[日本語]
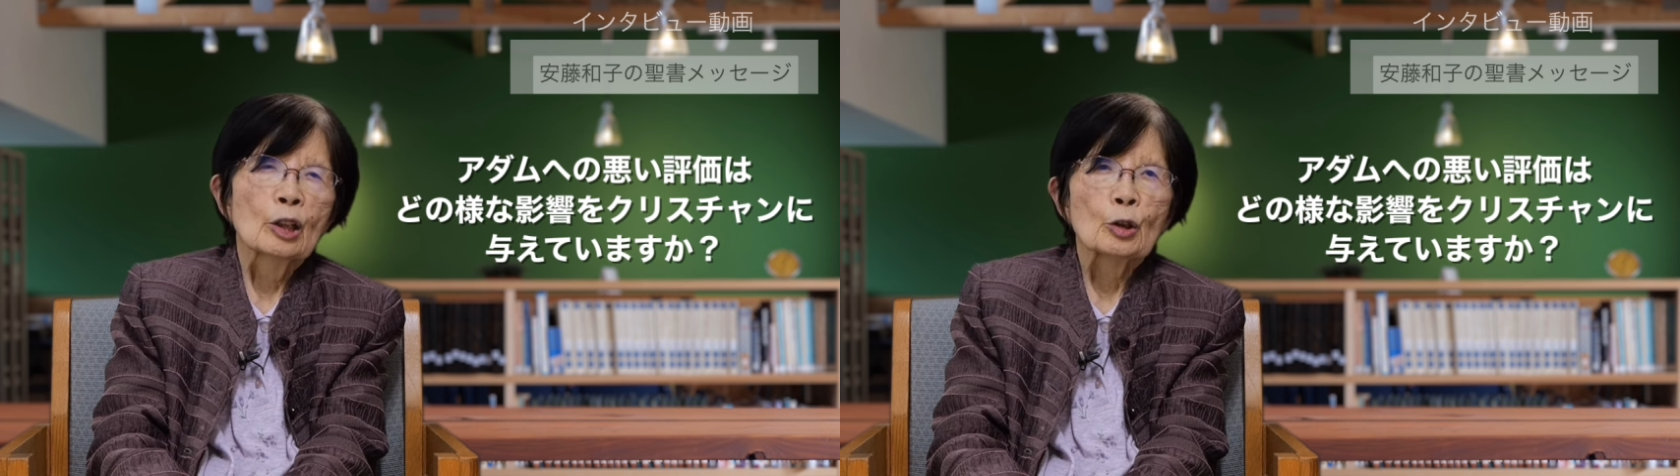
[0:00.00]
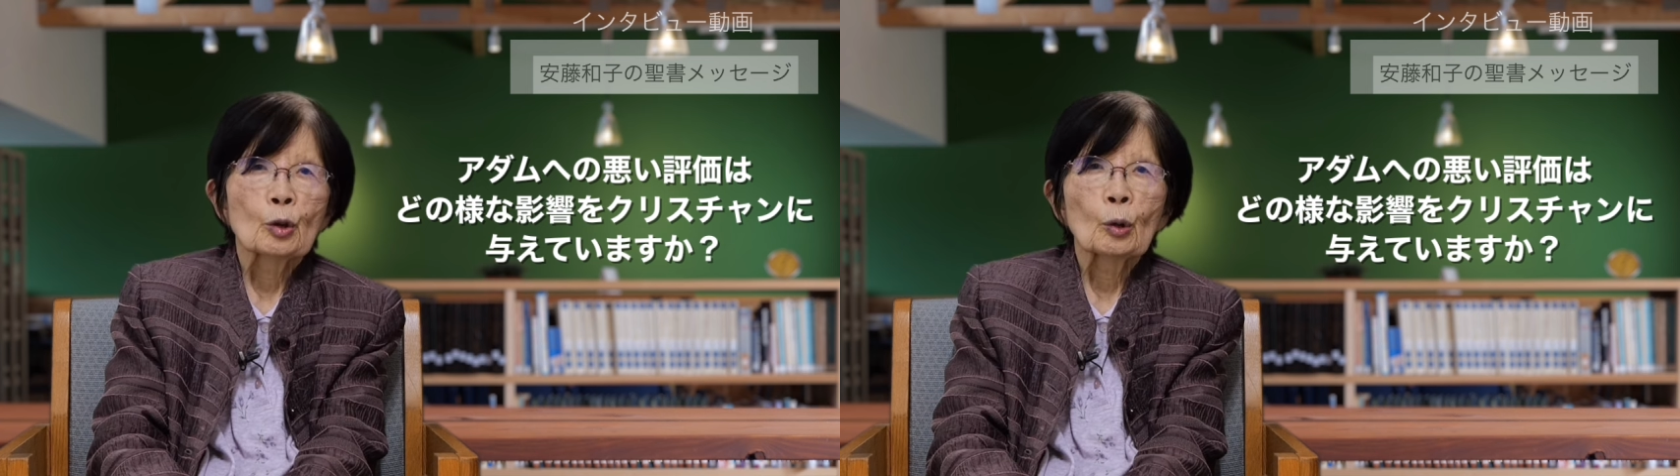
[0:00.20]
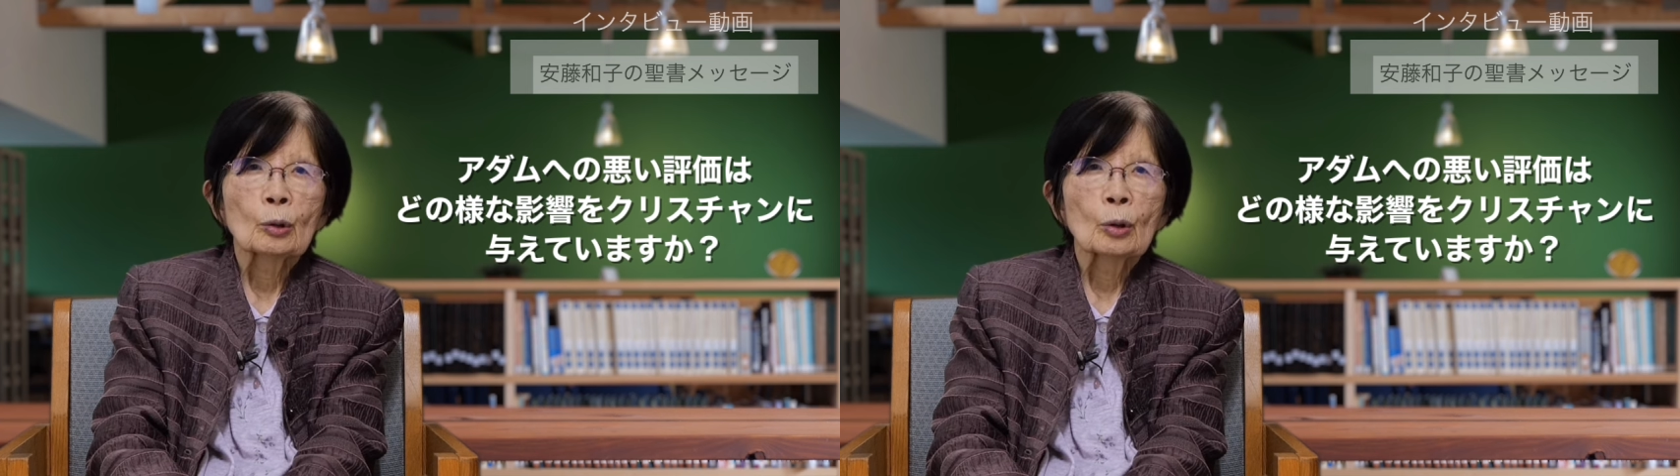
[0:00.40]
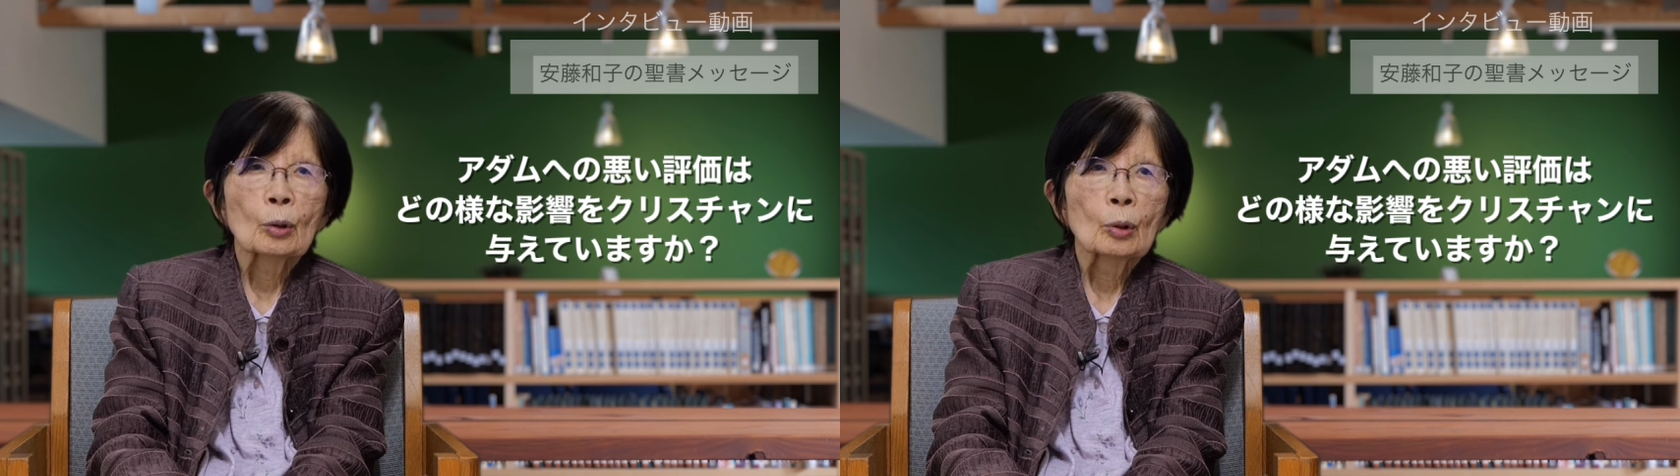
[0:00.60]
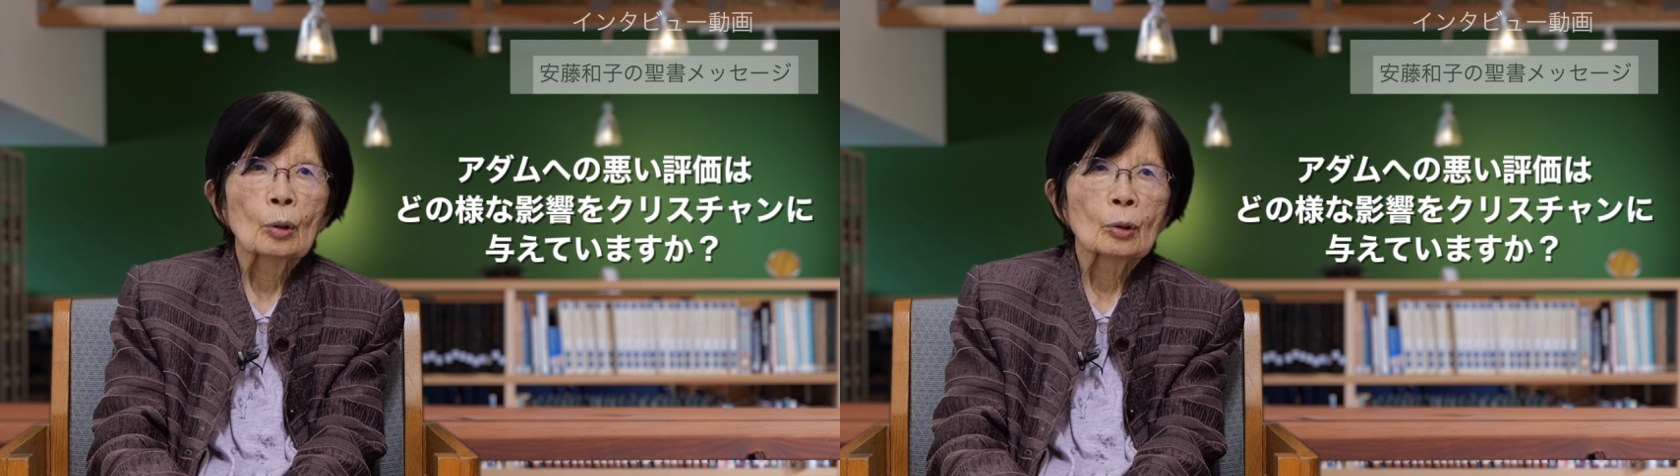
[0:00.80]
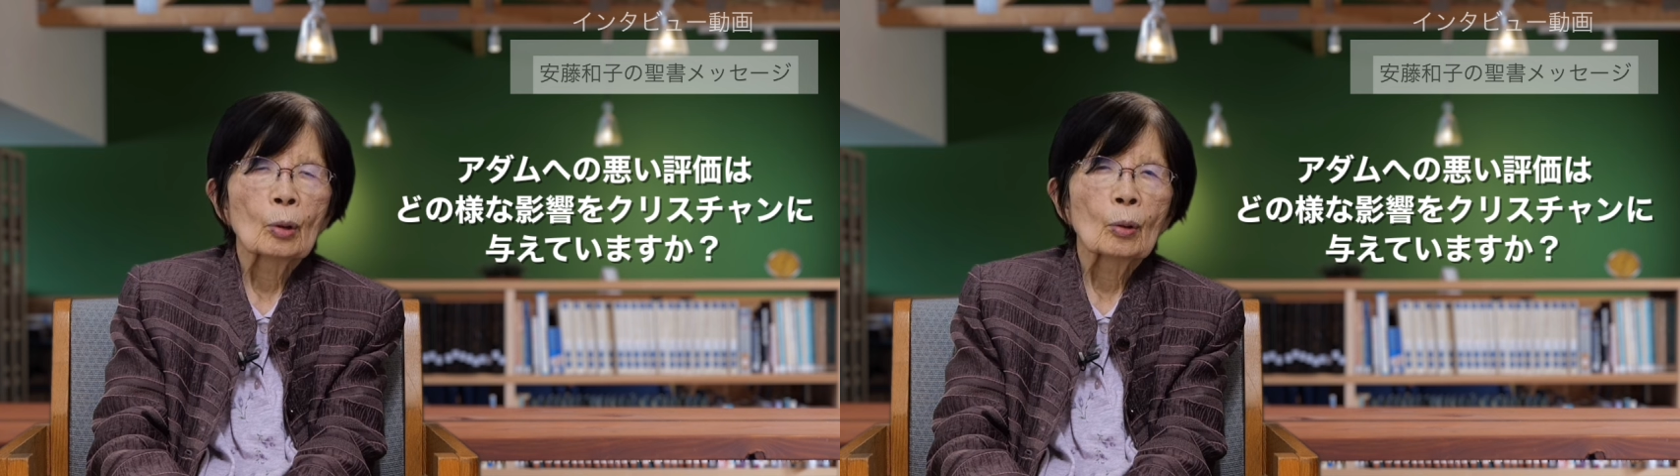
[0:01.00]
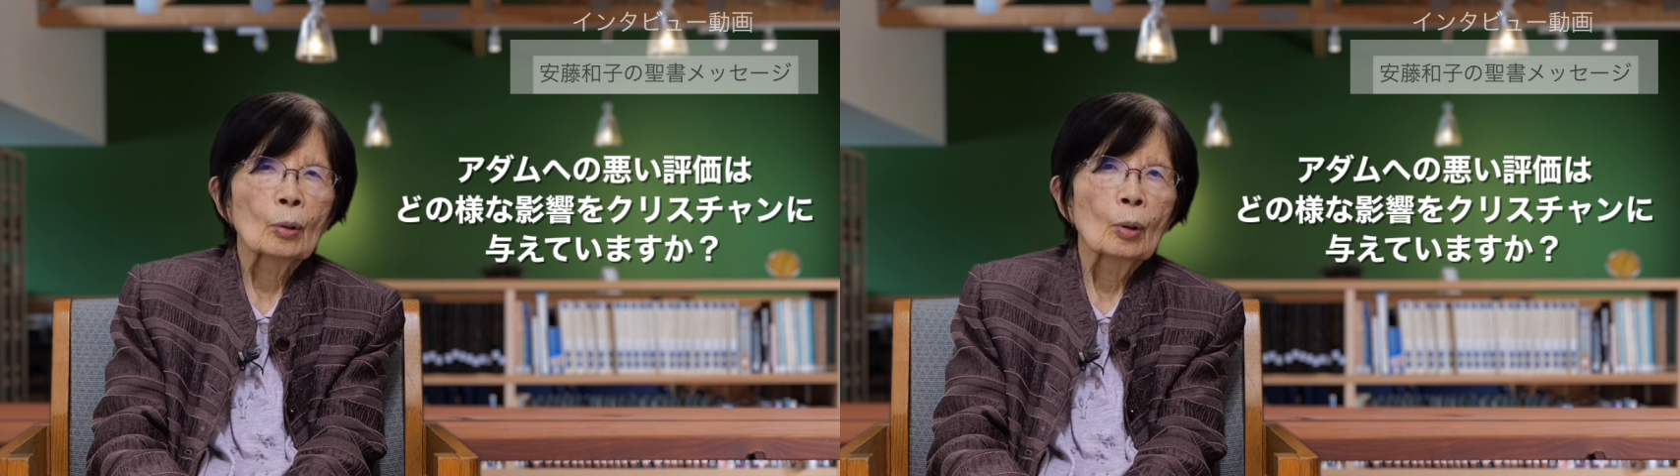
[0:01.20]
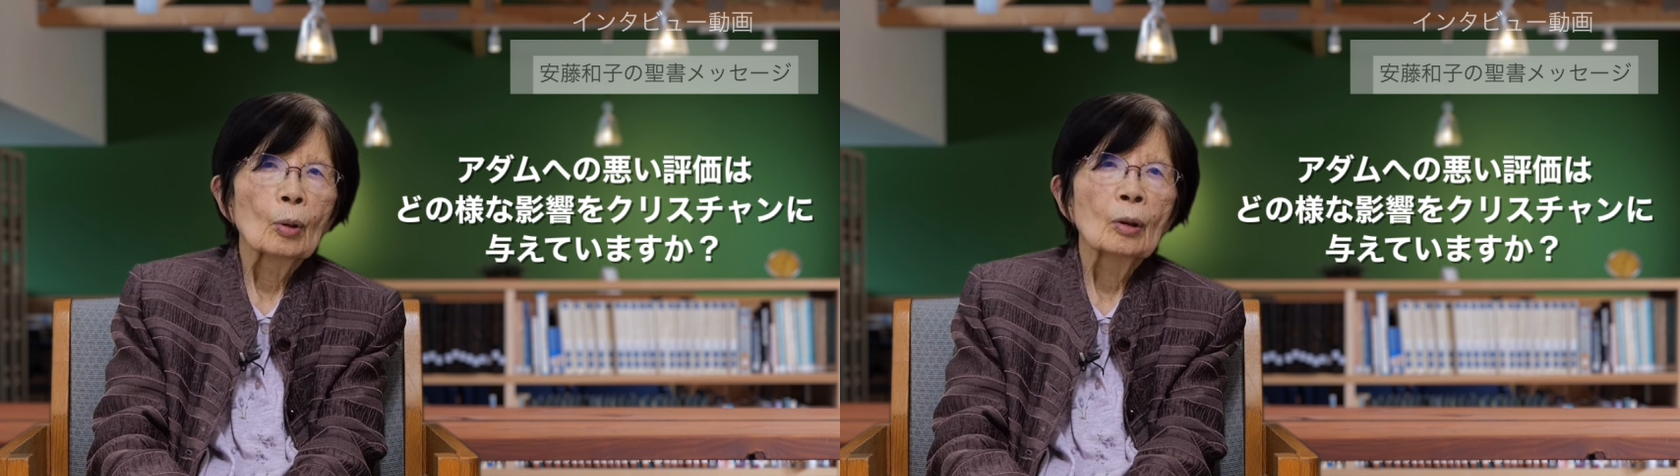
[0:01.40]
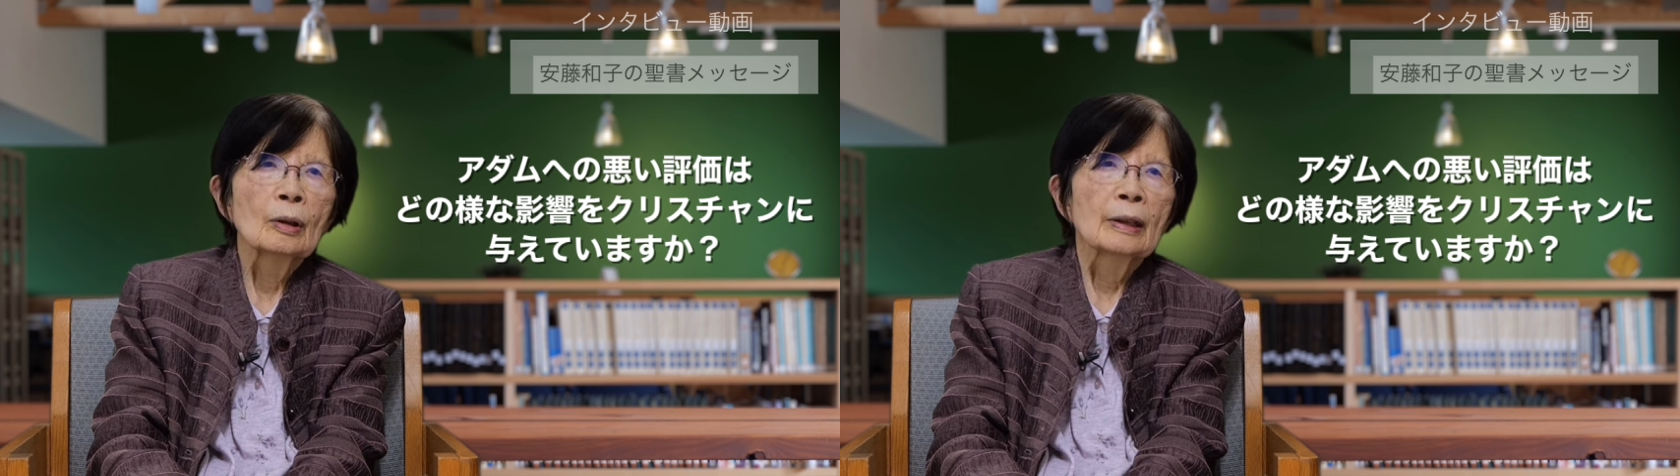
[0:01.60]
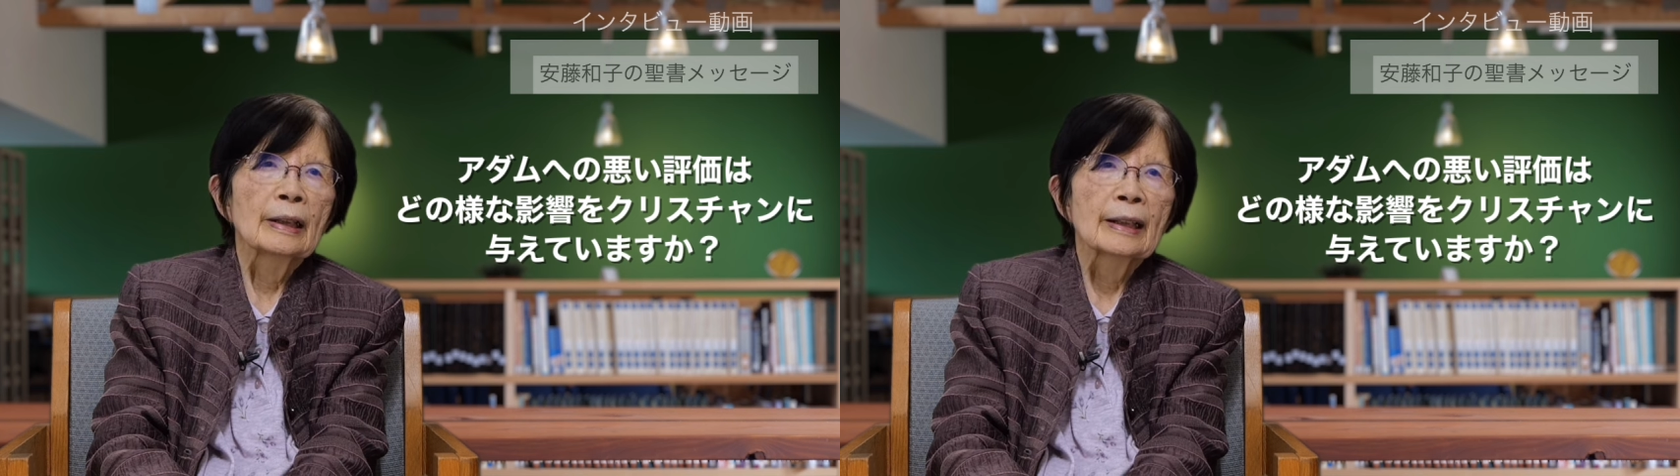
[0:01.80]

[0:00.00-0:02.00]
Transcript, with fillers: 創造のところを